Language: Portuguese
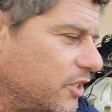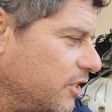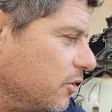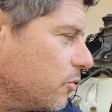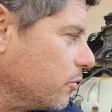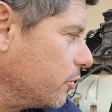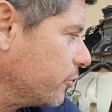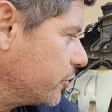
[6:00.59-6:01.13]
já
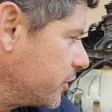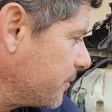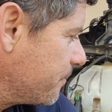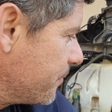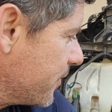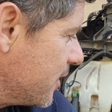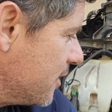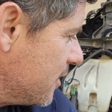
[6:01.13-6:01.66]
decorou já.
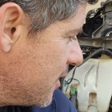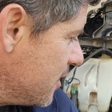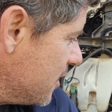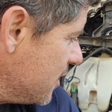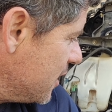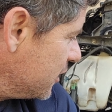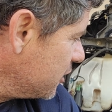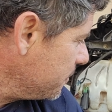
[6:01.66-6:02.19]

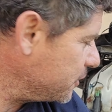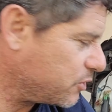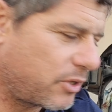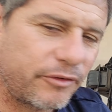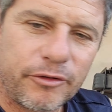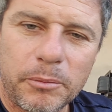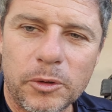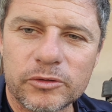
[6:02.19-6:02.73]
Então,
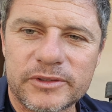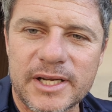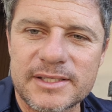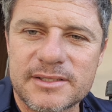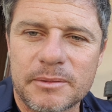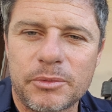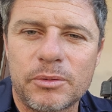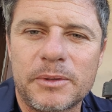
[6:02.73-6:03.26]
pessoal, vou montar
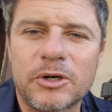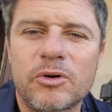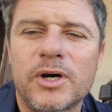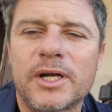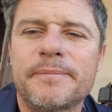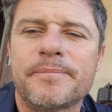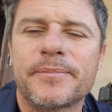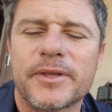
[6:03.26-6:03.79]
essa bomba
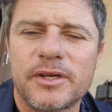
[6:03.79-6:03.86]
agora,